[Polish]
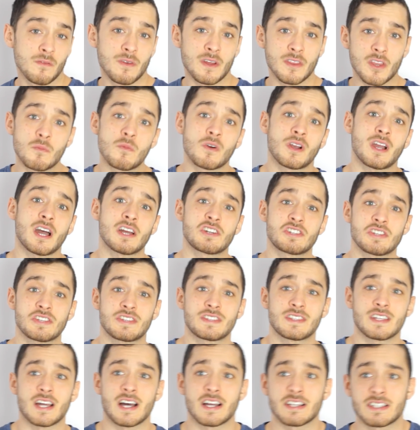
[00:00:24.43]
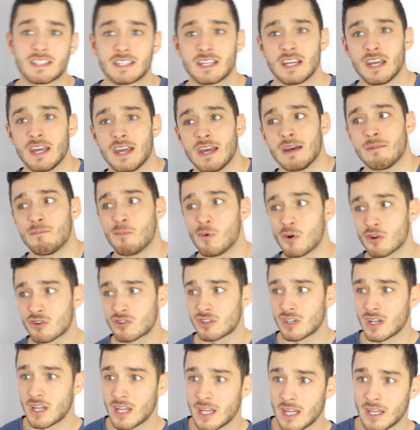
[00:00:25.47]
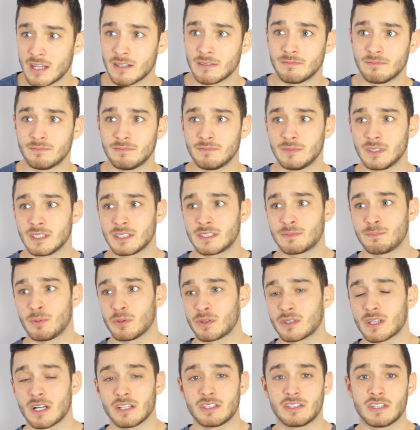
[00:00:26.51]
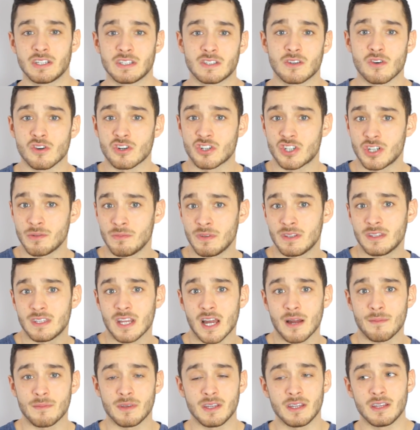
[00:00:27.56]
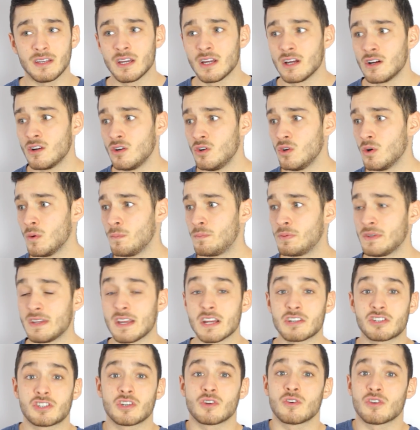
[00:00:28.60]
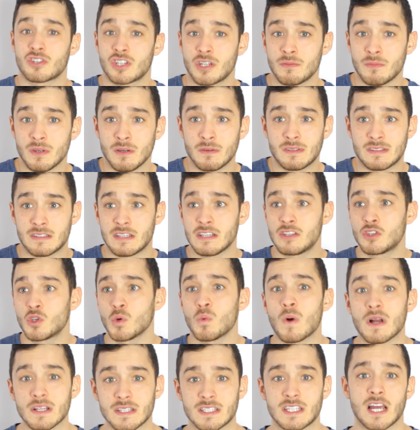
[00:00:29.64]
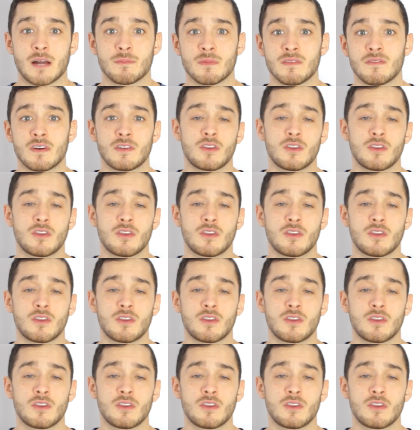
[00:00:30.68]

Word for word: Wiadomo, każdy z nas może e, spotkać się z gorszymi dniami lub jeszcze gorszymi sytuacjami.